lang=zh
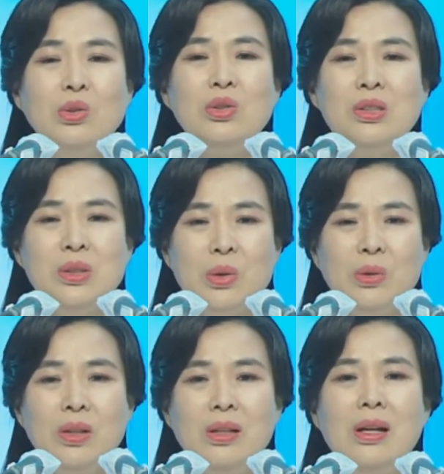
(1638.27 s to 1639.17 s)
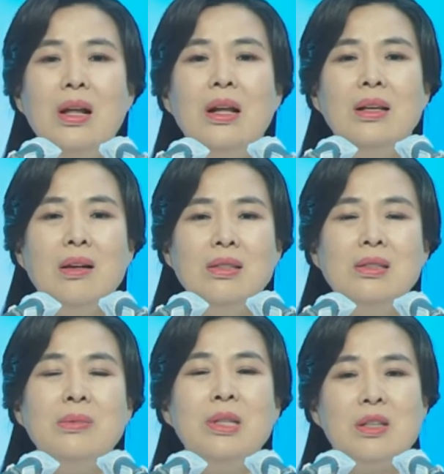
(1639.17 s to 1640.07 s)
向到处
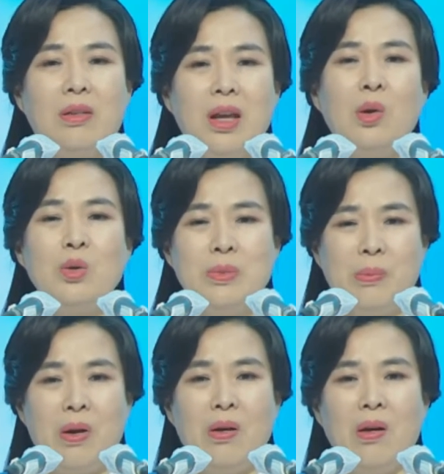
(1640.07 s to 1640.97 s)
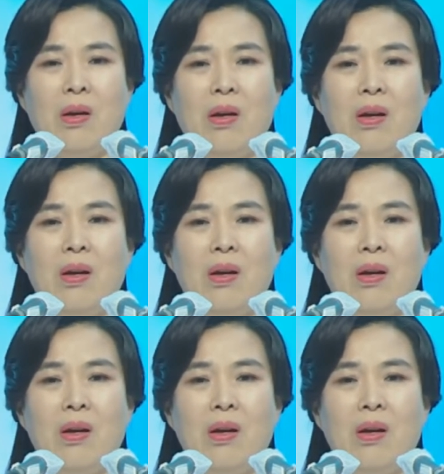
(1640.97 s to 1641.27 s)
传自己经历的神，